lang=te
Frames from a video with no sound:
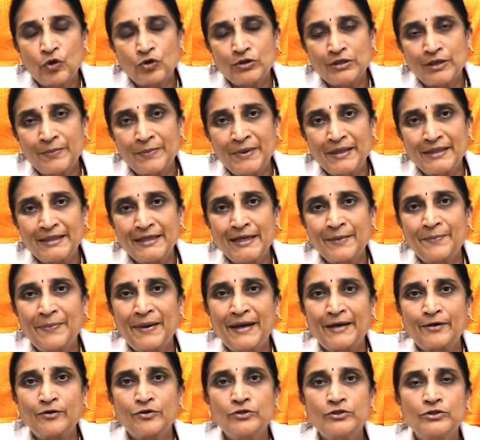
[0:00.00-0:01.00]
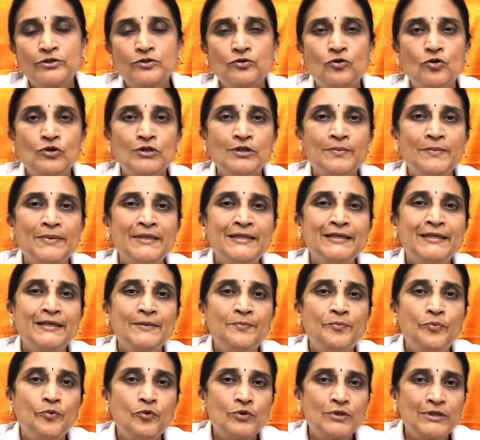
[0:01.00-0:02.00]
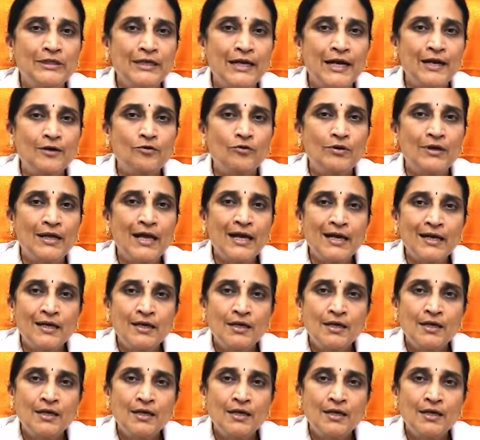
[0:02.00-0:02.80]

కొంతమందికి పెరగచ్చు కొంతమందికి పూర్తిగా కూడా